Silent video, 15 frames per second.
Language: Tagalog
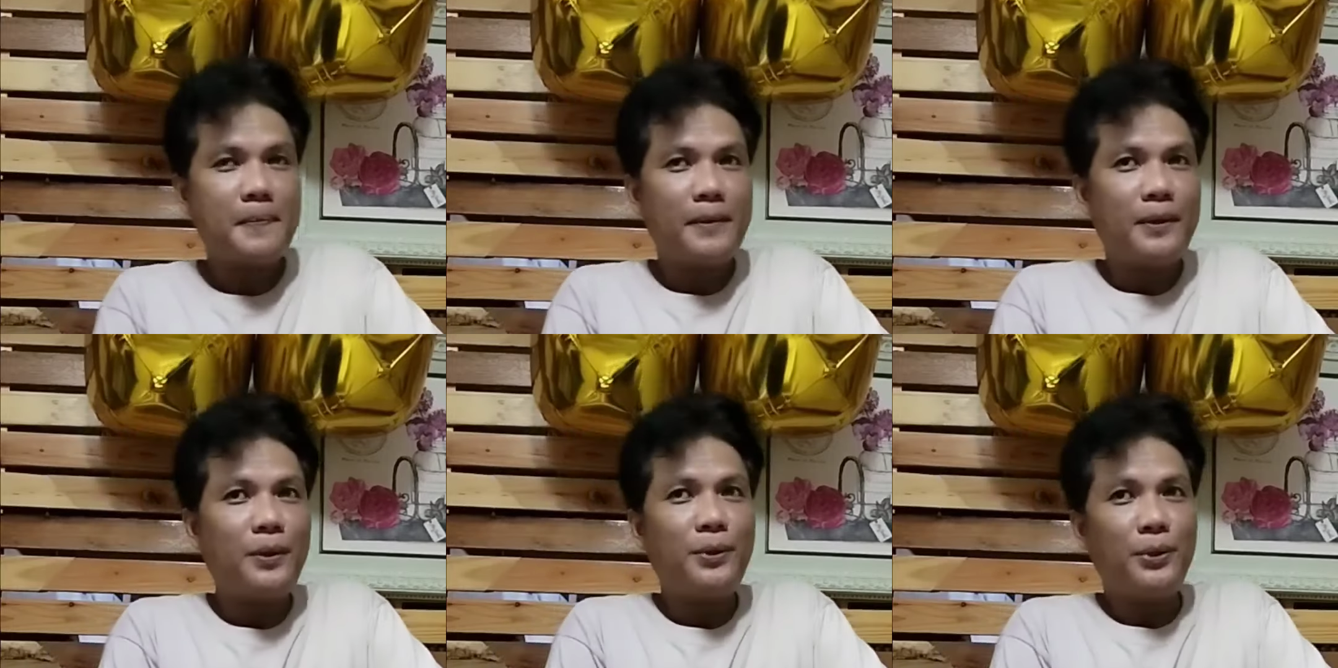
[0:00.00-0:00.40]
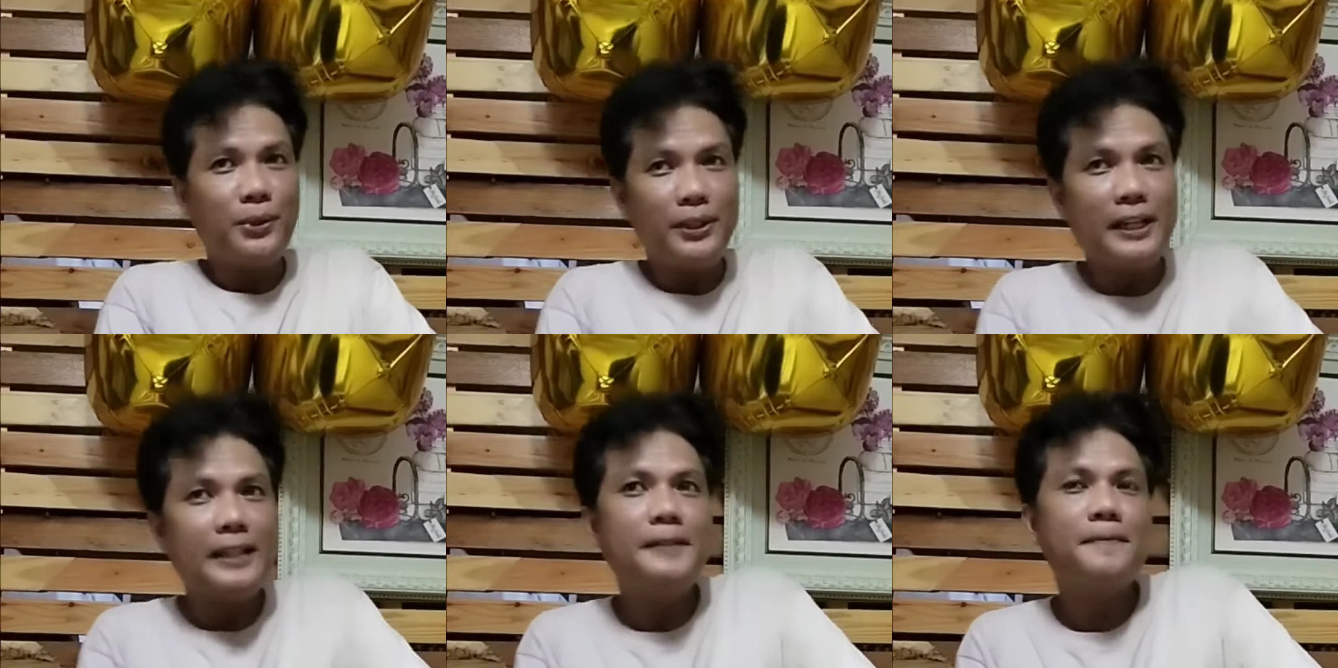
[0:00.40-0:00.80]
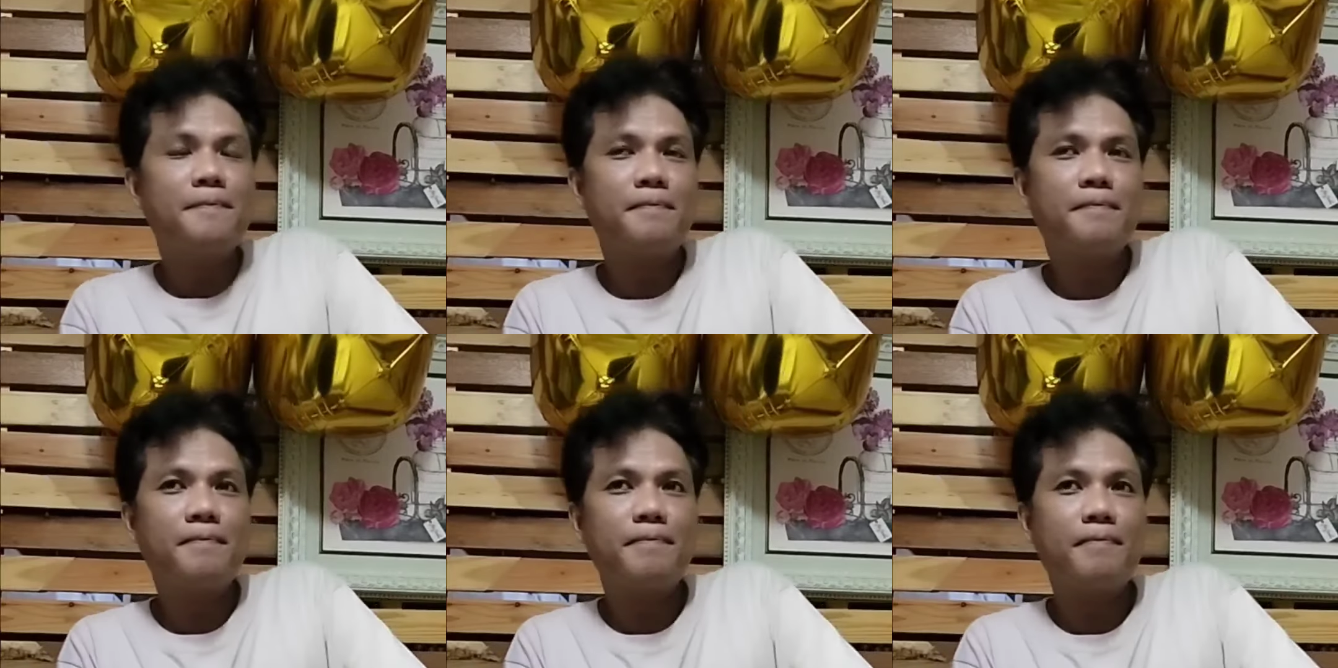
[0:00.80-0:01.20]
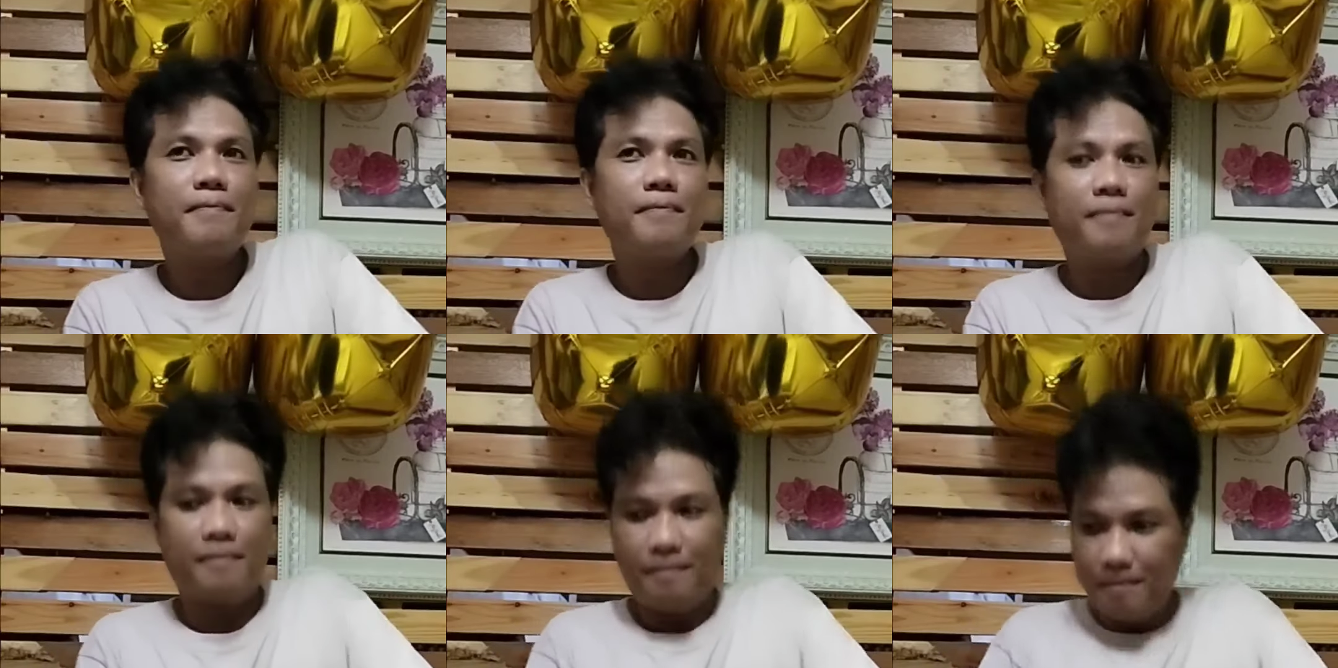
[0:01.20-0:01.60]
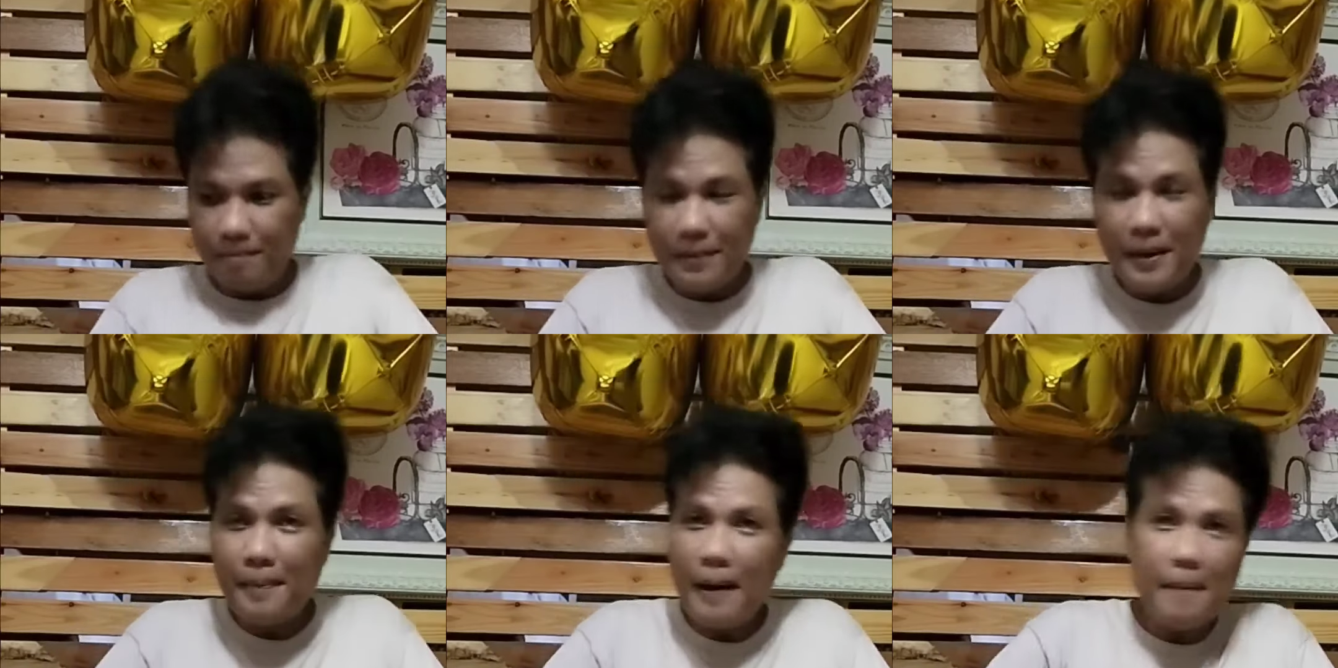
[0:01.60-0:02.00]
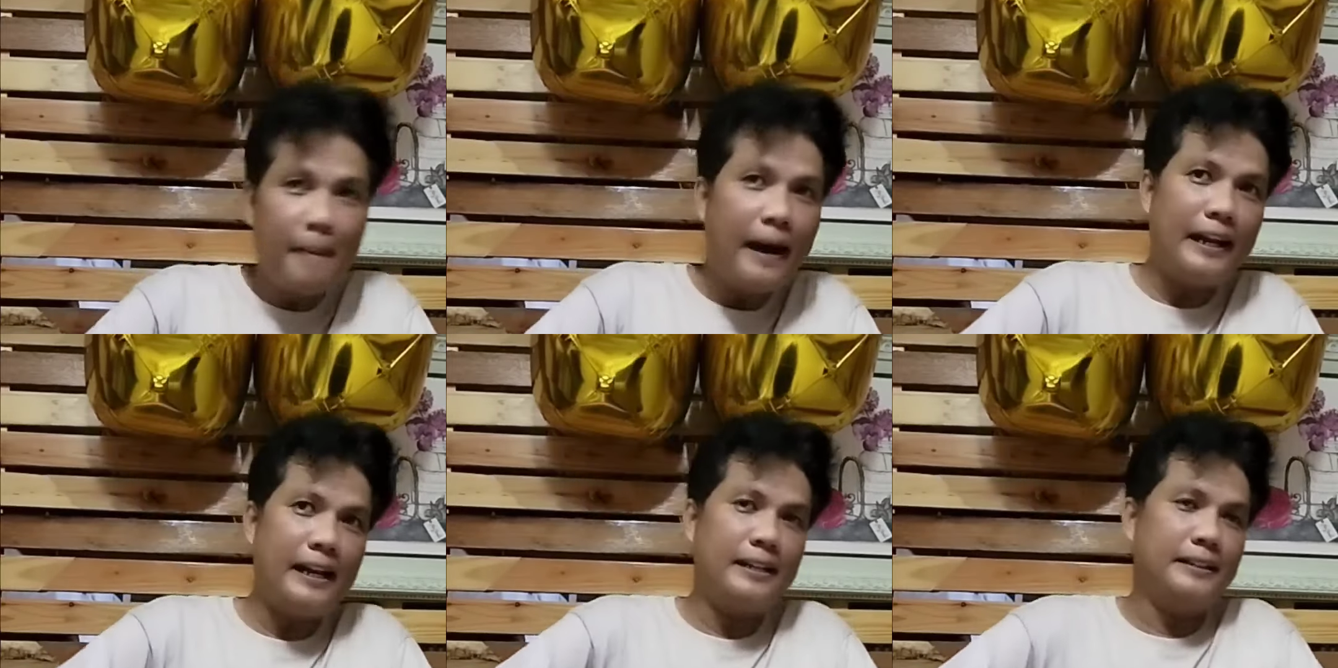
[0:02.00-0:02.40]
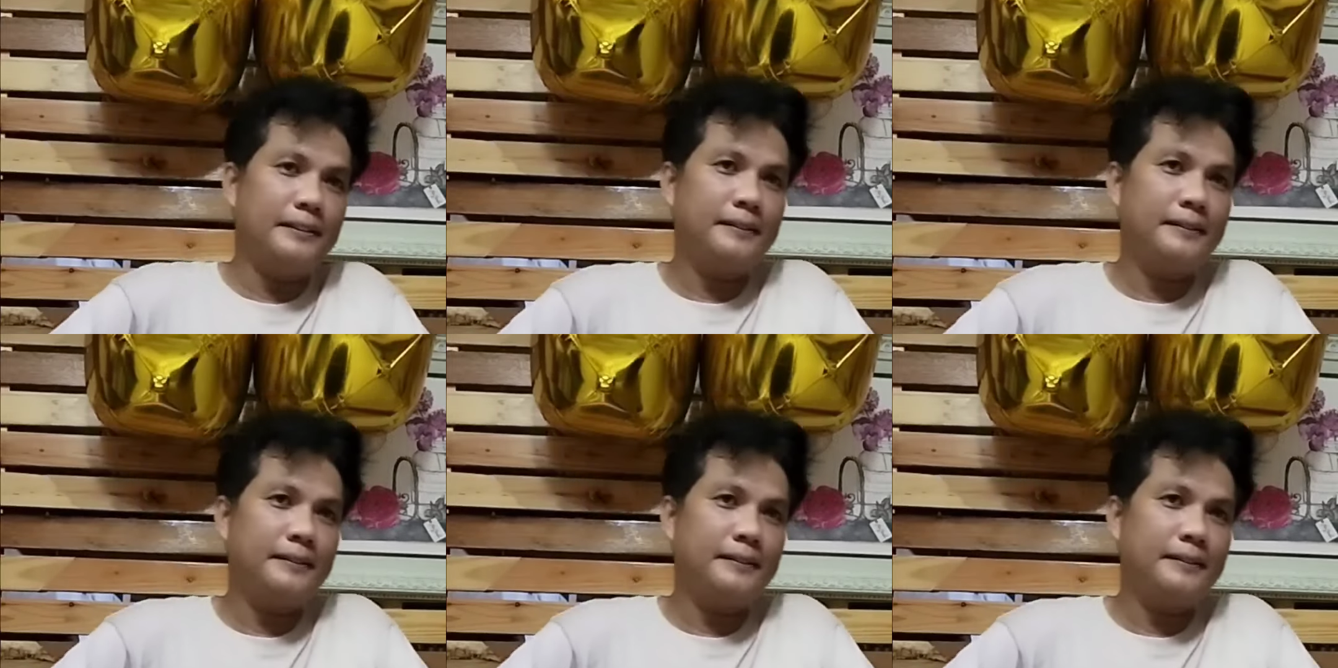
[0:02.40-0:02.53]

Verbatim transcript: Totoo yan. Mababa lang.